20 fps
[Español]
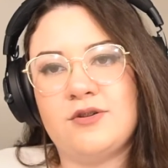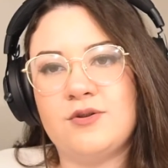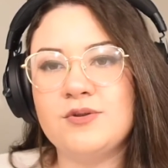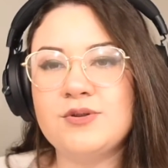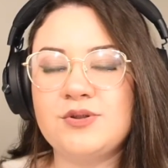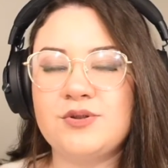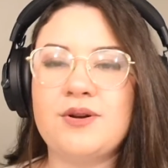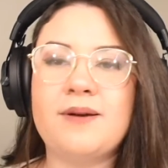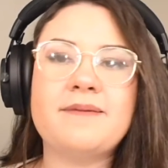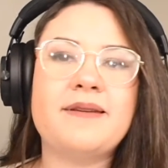
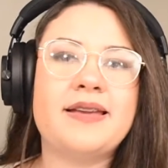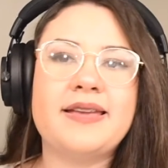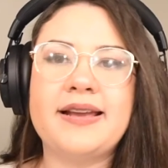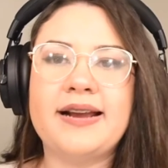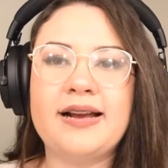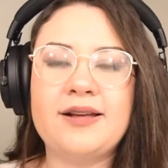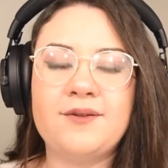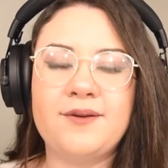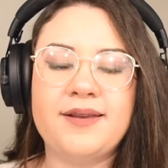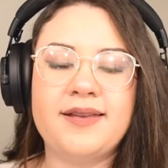justo había
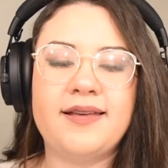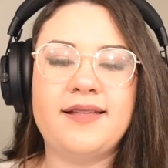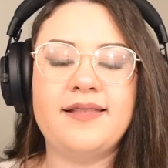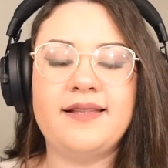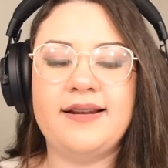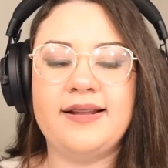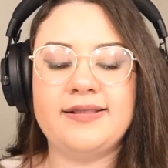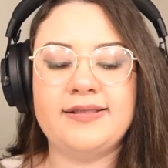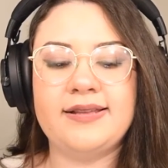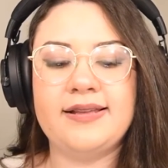llegado ella
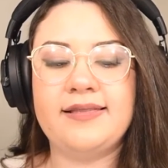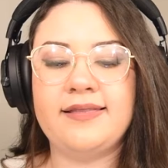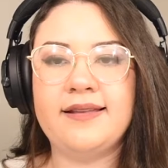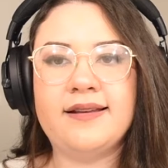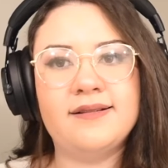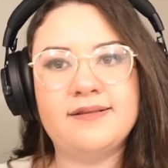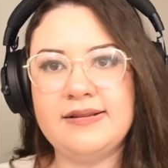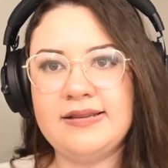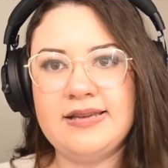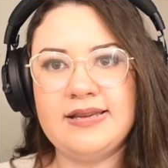de la
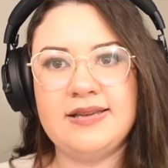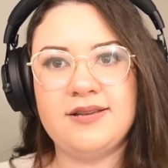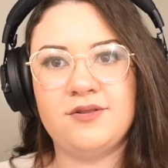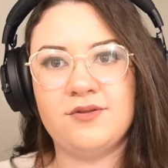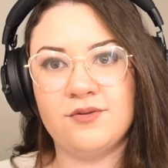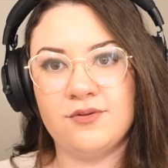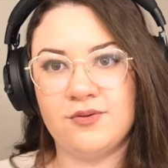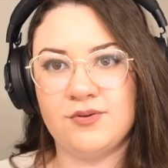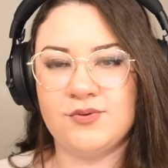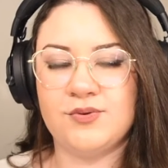tienda y
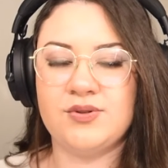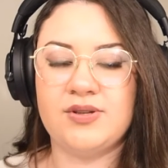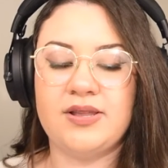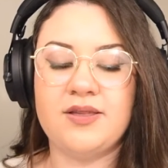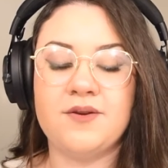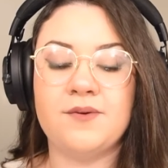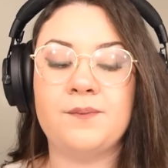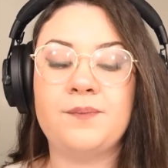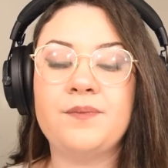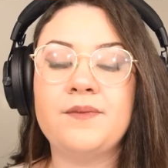todo
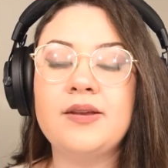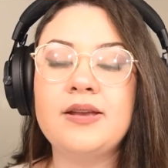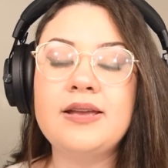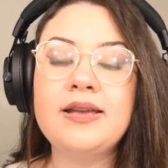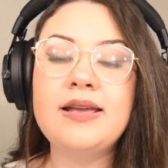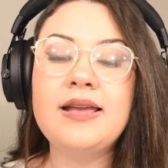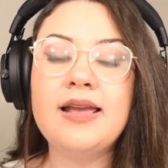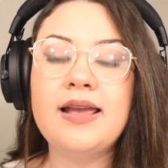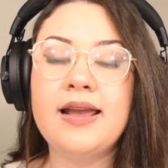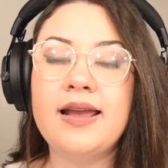sucedió.
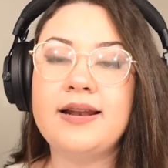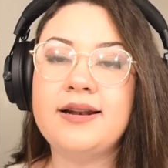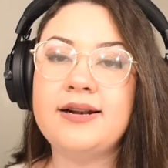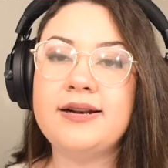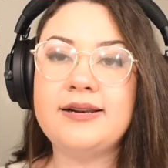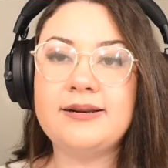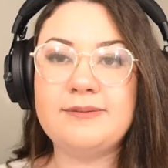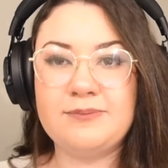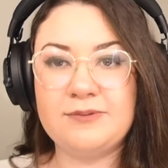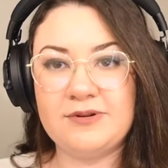En
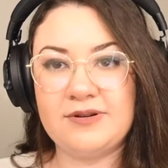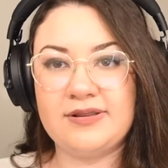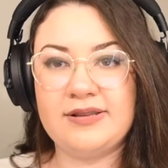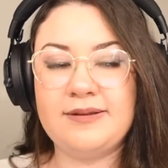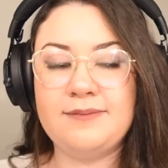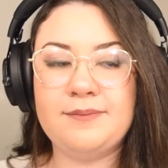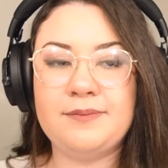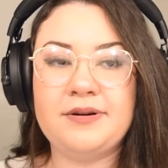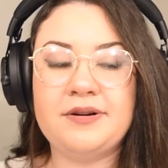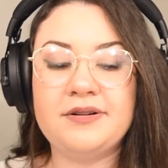el
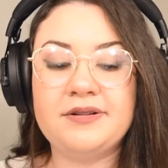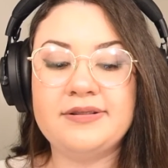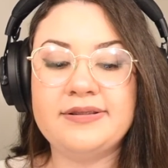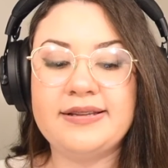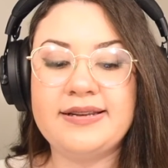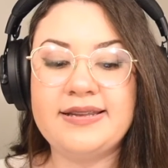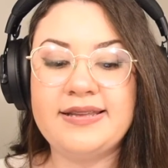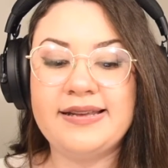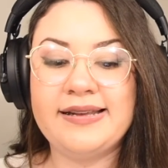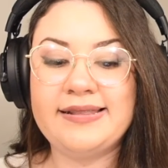reporte, Beryl
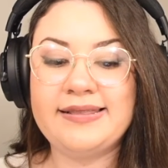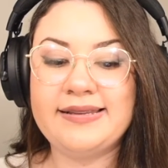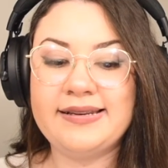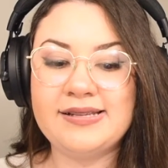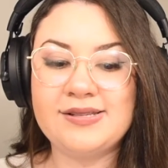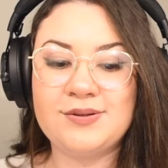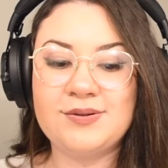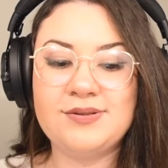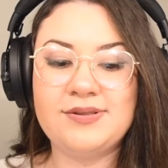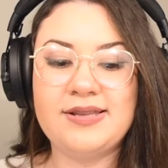tenía
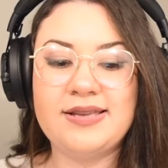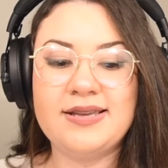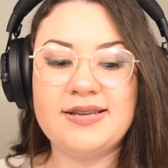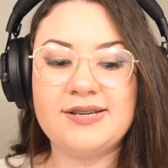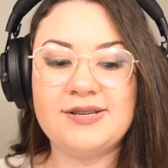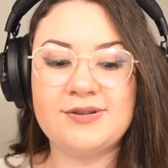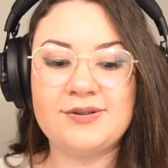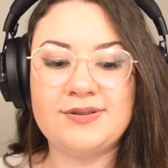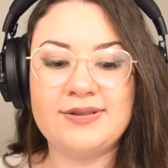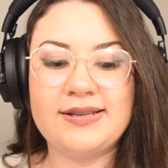tres
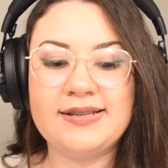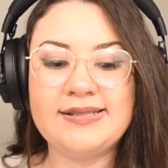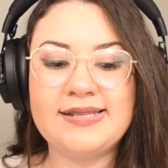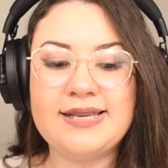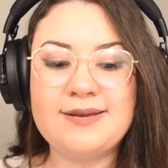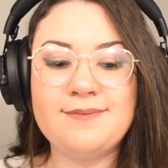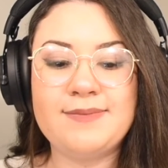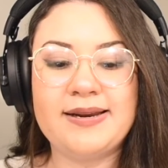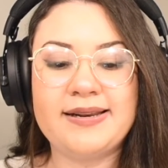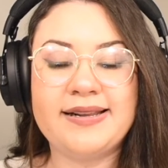costillas rotas
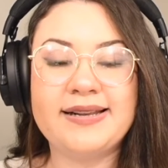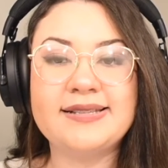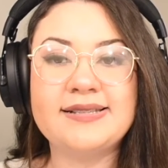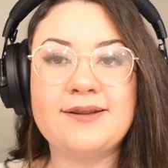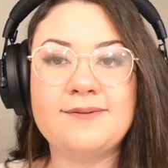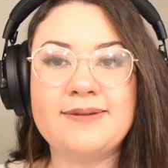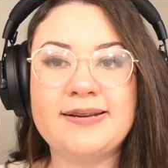y marcas